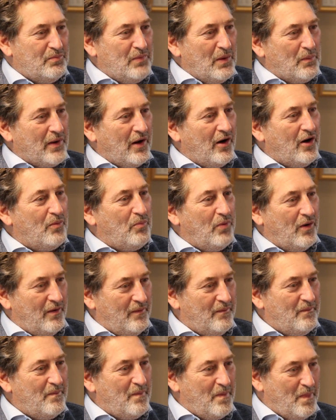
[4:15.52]
war nicht mehr
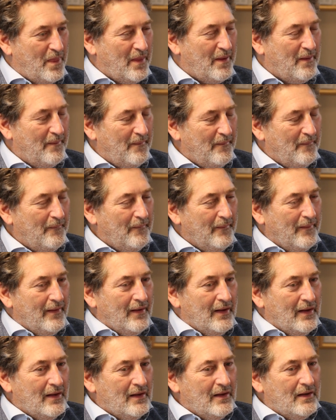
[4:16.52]
brauchbar. Nur Brei, genau.
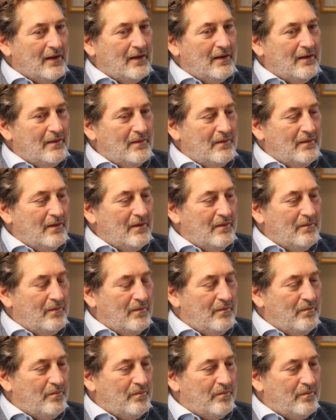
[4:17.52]
Und
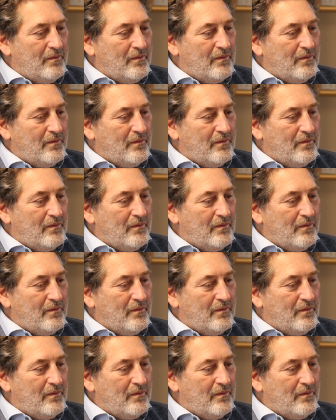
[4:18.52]
äh, dann hat er